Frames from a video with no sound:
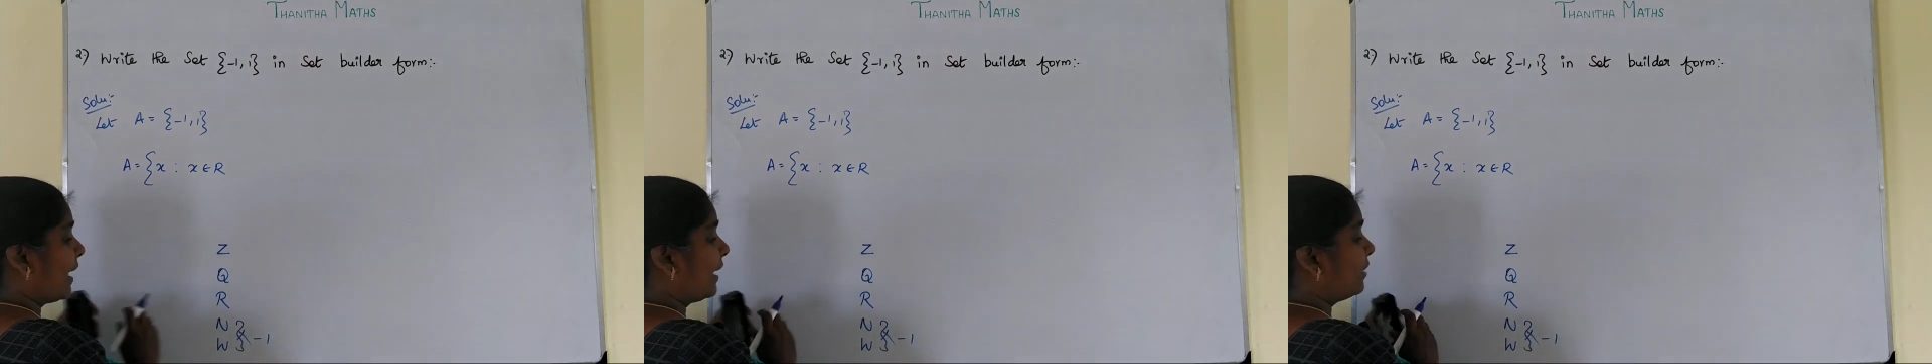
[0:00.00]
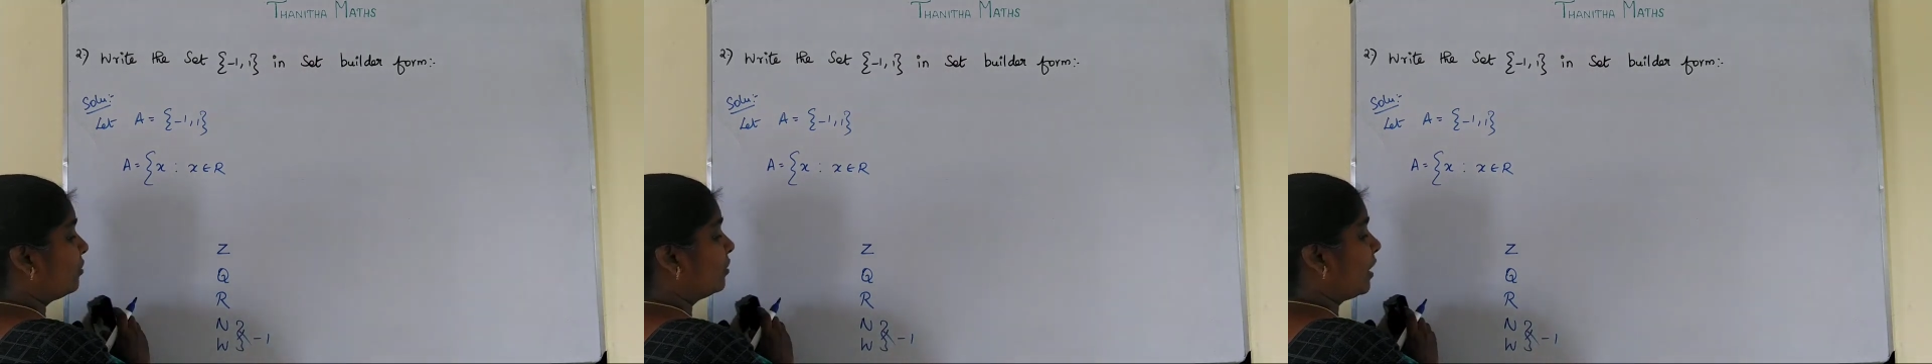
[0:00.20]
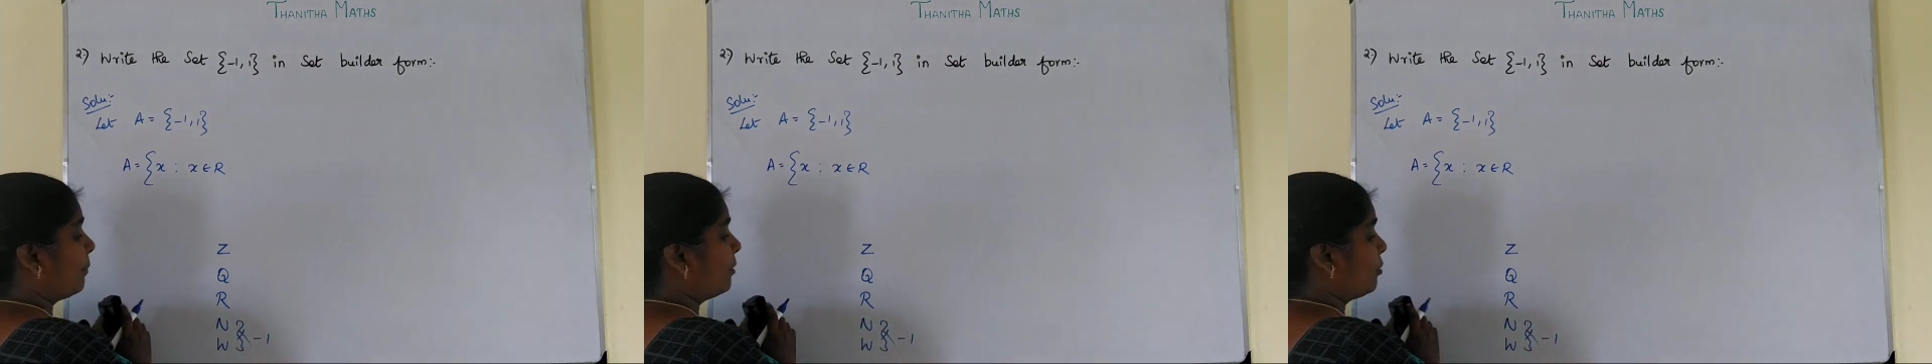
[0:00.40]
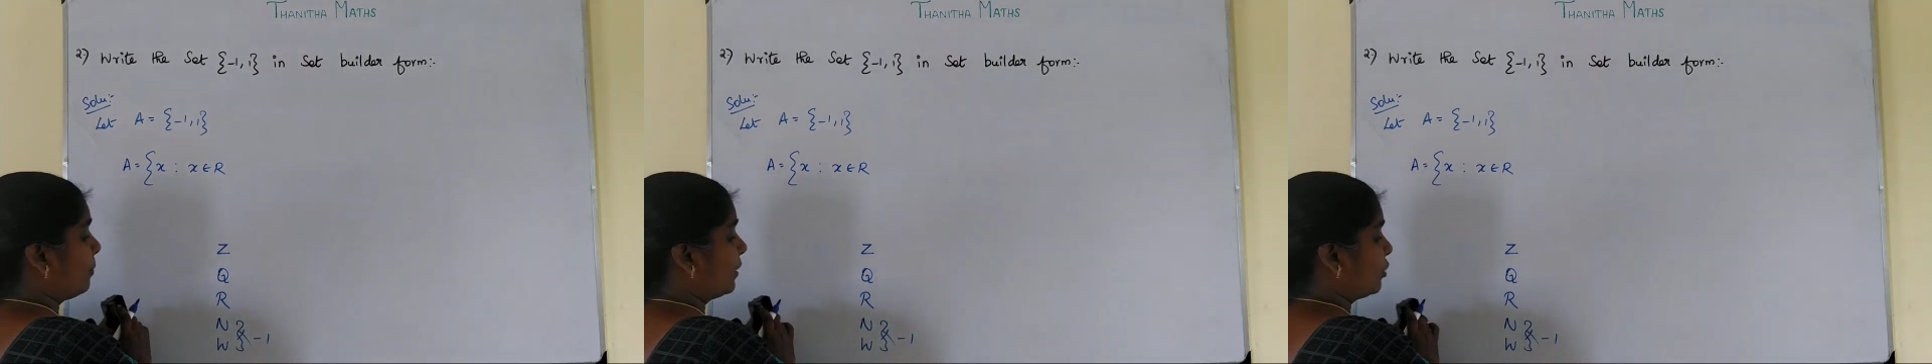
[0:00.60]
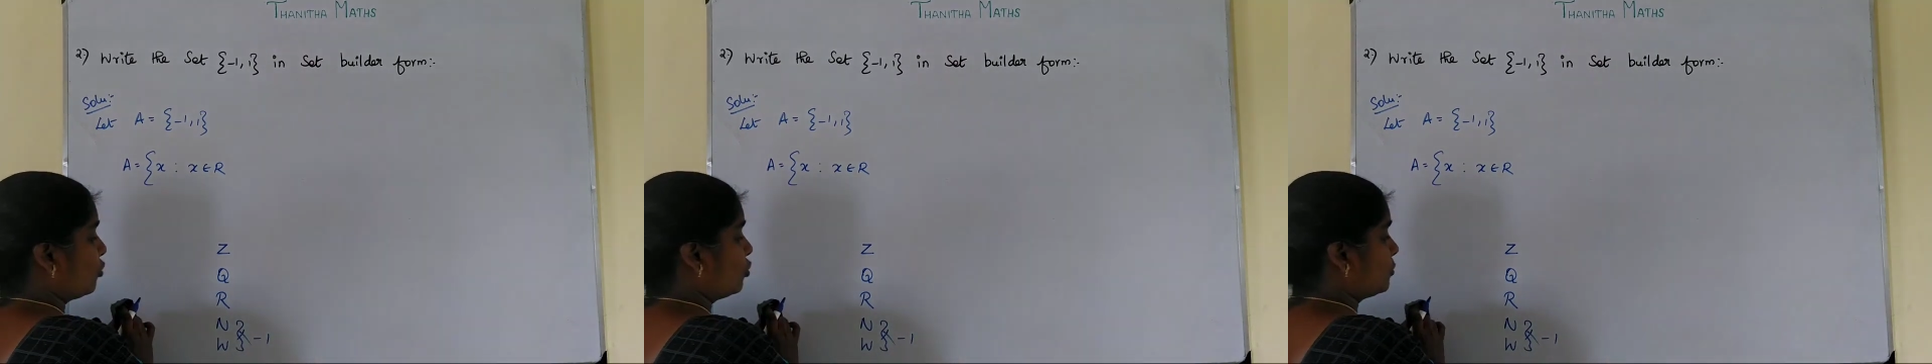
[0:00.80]
என்னும் டபிள்யூ
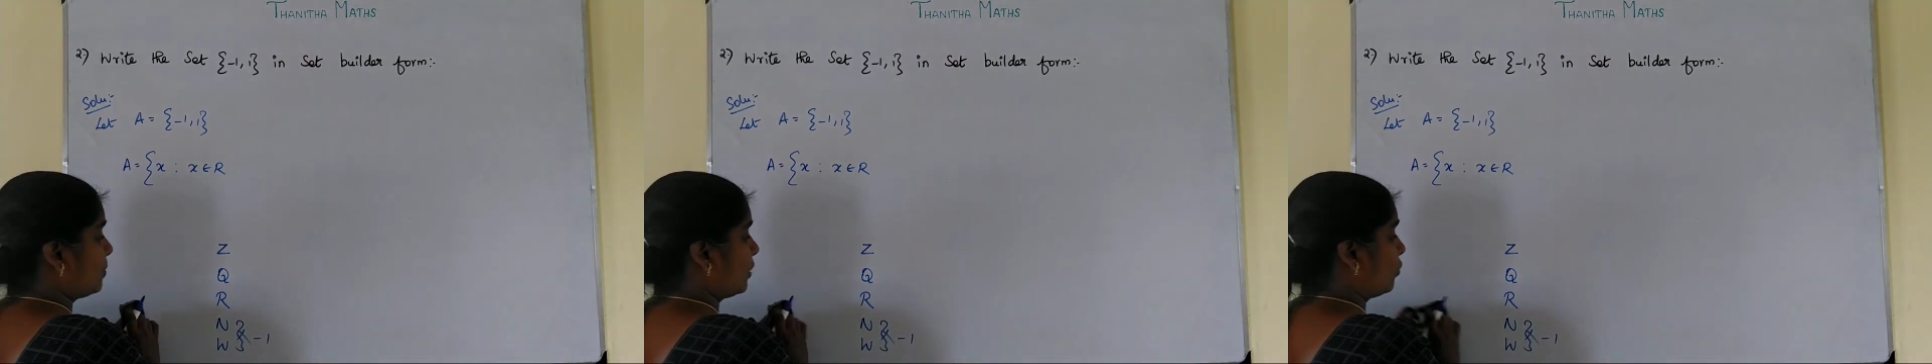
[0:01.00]
மட்டும் யூஸ்